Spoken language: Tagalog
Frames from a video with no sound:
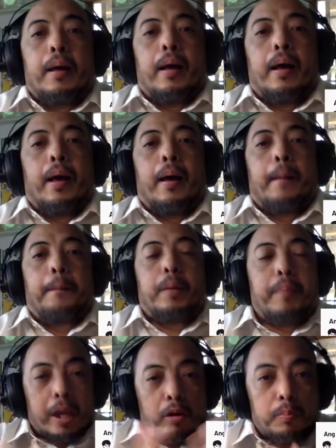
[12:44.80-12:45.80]
uh, pag
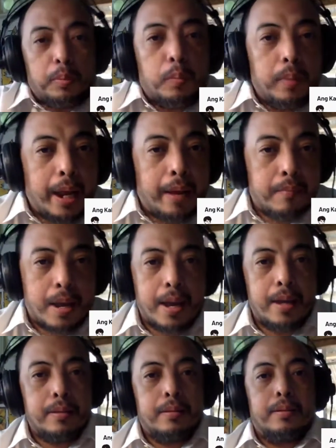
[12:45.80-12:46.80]
mayroong
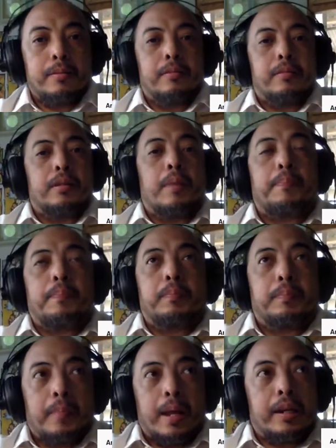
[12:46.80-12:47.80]
problema, na,
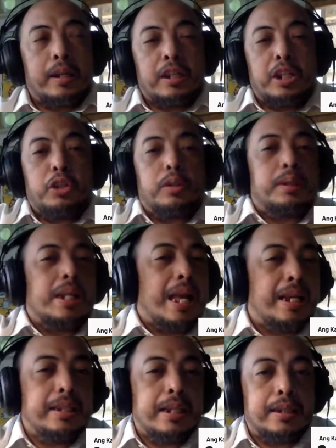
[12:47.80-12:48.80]
marinig nyo
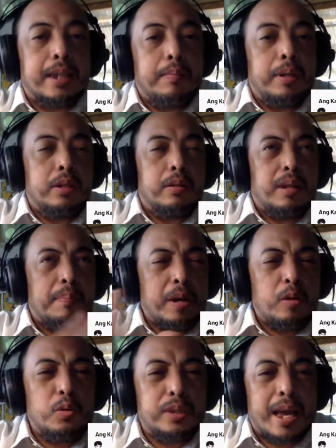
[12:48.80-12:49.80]
lagi sinasabi nyo, napag
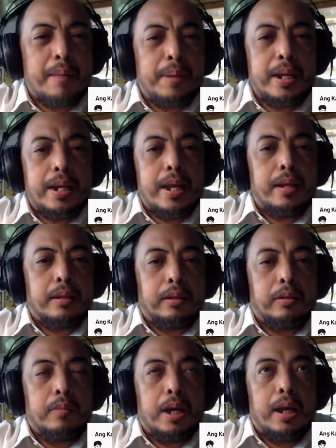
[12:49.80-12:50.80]
uusapan yan.
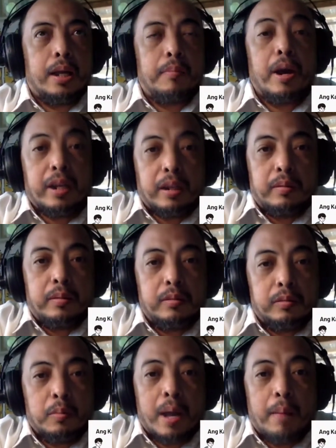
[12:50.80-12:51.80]
Yung mga, lima, nag,
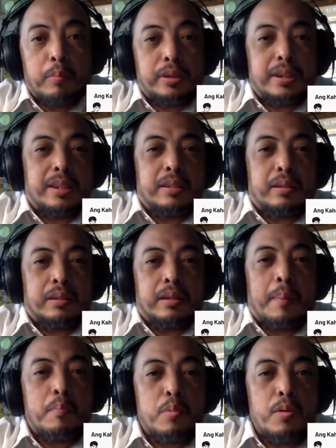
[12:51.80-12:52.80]
umabot sa
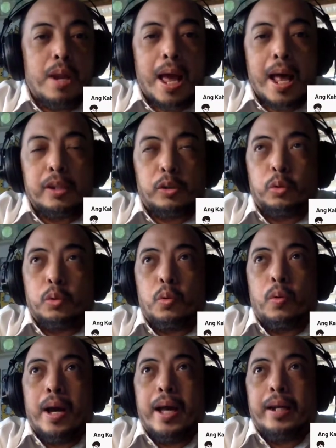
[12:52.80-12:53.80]
rambulan,
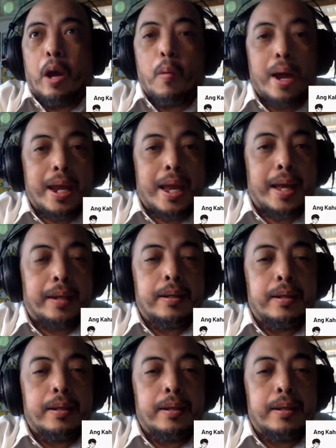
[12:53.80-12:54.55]
suntukan, awayan.